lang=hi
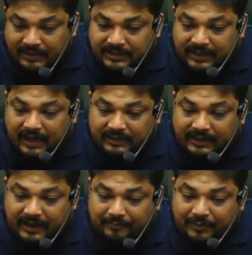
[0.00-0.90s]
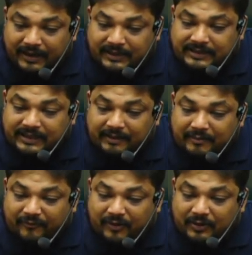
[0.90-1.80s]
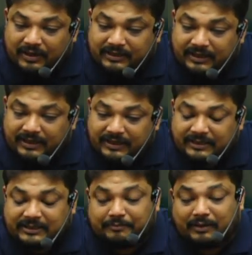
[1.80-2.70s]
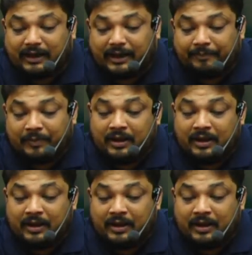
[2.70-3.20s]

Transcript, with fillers: सिखाते हैं मैंने सीएमए फाउंडेशन इन्हीं से पढ़ा है